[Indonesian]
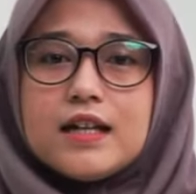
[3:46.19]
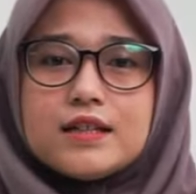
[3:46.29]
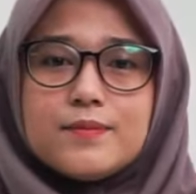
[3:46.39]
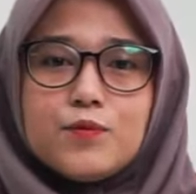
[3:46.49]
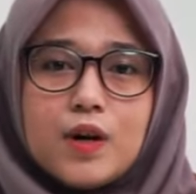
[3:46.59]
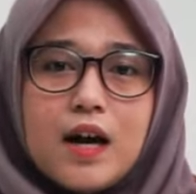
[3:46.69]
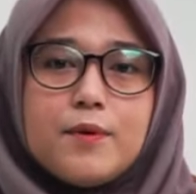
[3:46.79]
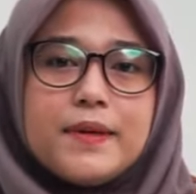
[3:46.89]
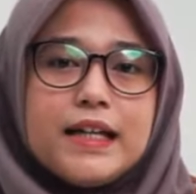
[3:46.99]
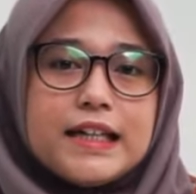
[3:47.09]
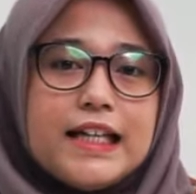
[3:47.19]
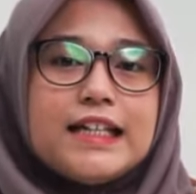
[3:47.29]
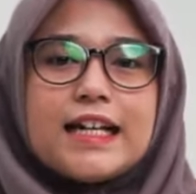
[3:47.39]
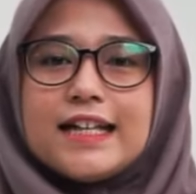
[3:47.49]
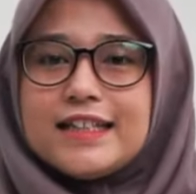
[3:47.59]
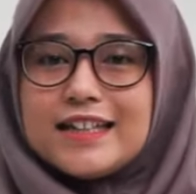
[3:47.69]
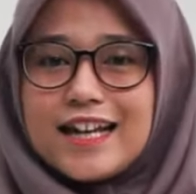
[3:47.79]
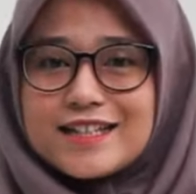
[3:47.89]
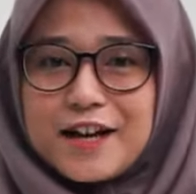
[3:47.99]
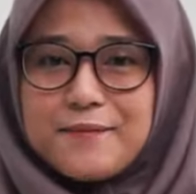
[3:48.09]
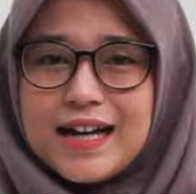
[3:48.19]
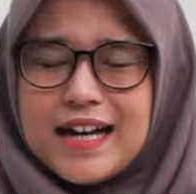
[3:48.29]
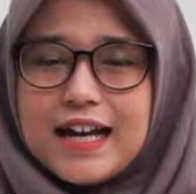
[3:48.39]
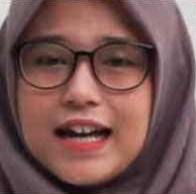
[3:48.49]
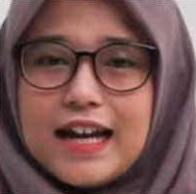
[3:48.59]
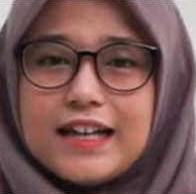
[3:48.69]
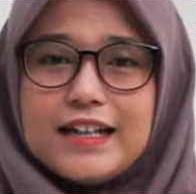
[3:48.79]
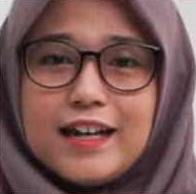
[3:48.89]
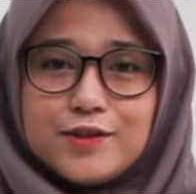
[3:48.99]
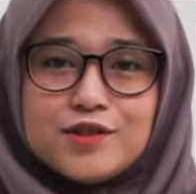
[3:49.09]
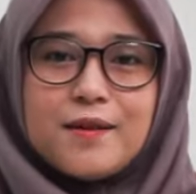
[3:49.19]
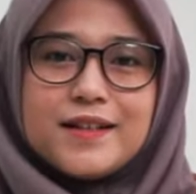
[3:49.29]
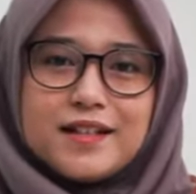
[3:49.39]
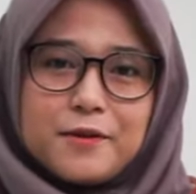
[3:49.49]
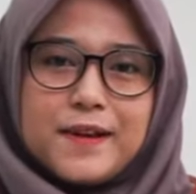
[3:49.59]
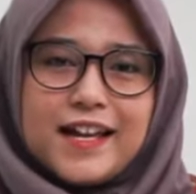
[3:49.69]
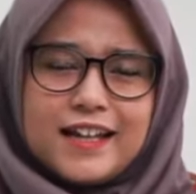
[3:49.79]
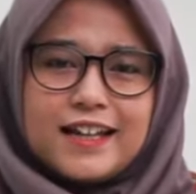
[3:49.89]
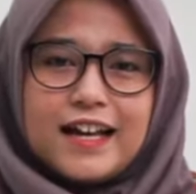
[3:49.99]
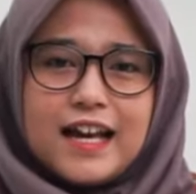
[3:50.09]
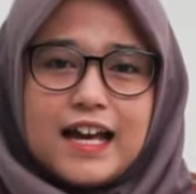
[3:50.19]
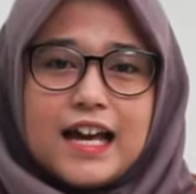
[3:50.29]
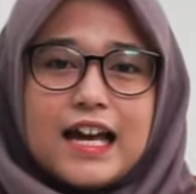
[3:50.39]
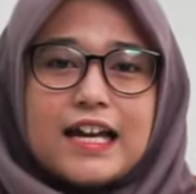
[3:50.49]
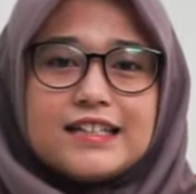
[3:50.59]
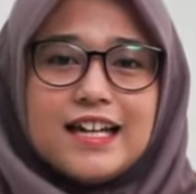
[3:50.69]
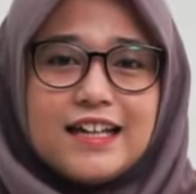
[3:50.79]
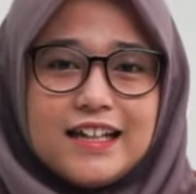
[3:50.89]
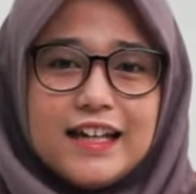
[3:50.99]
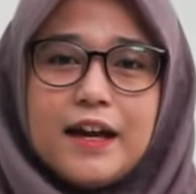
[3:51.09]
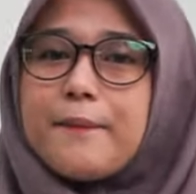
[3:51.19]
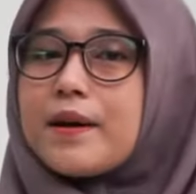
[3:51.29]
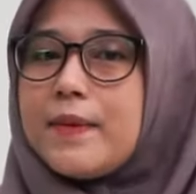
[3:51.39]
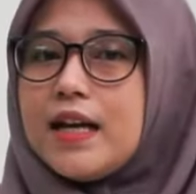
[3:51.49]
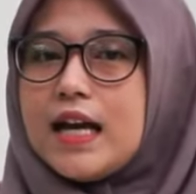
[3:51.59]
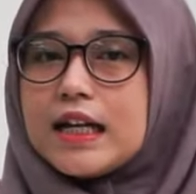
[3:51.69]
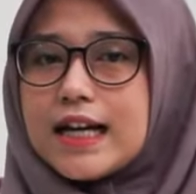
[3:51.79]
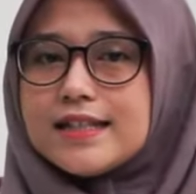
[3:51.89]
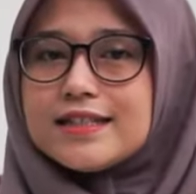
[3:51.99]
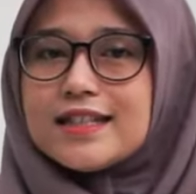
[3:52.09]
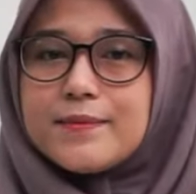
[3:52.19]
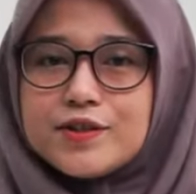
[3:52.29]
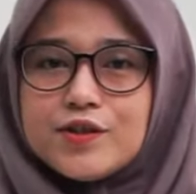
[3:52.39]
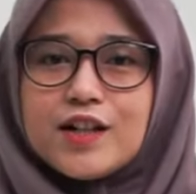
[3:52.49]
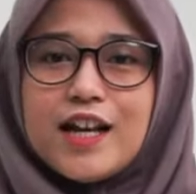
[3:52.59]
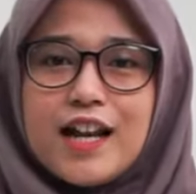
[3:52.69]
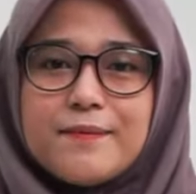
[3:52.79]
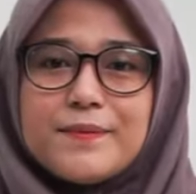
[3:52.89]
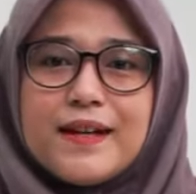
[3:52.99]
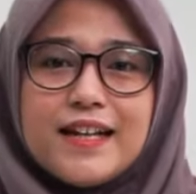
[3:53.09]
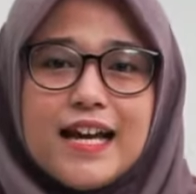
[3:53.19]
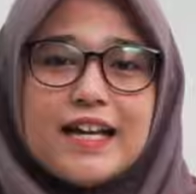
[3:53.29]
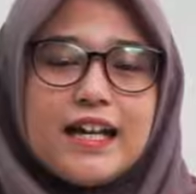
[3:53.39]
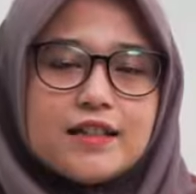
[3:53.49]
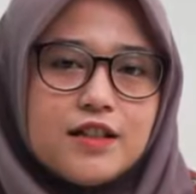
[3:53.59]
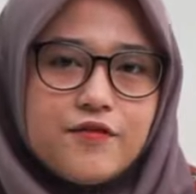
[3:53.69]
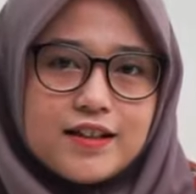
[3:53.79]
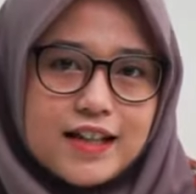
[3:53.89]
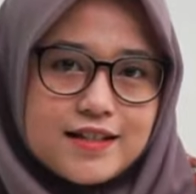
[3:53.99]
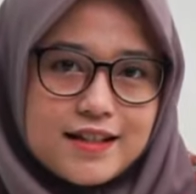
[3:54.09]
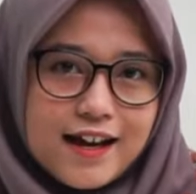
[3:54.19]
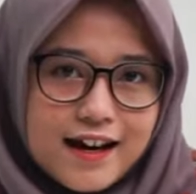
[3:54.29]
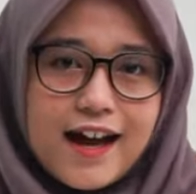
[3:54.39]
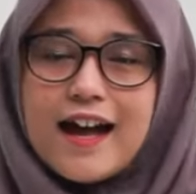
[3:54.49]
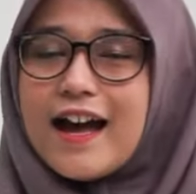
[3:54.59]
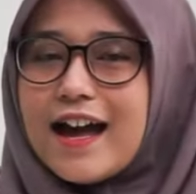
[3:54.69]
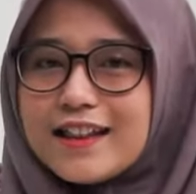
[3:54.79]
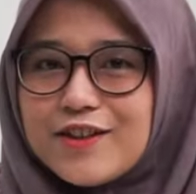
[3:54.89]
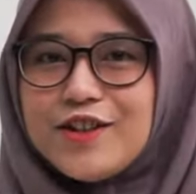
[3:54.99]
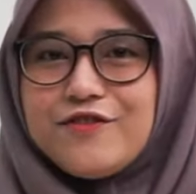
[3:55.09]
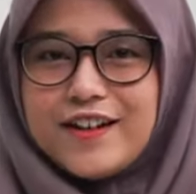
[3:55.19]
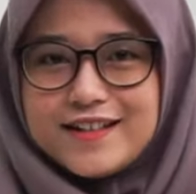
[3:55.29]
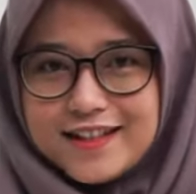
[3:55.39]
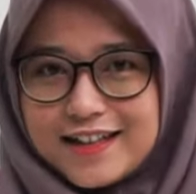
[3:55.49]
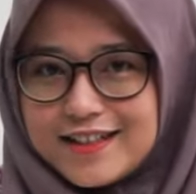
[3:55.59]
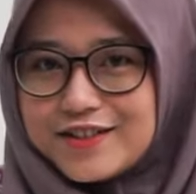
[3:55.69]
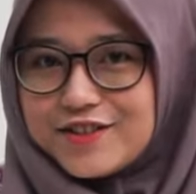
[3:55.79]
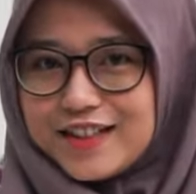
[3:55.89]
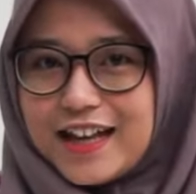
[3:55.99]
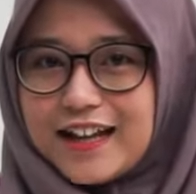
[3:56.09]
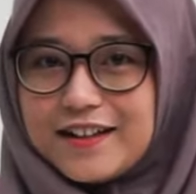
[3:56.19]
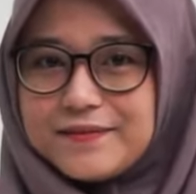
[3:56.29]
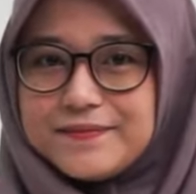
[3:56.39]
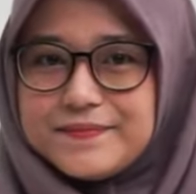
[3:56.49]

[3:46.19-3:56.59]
Semua memiliki derajat yang sama, yaitu sama-sama baik. Jadi, perbedaan ras termasuk ke dalam pembeda yang sifatnya setara atau diferensiasi sosial.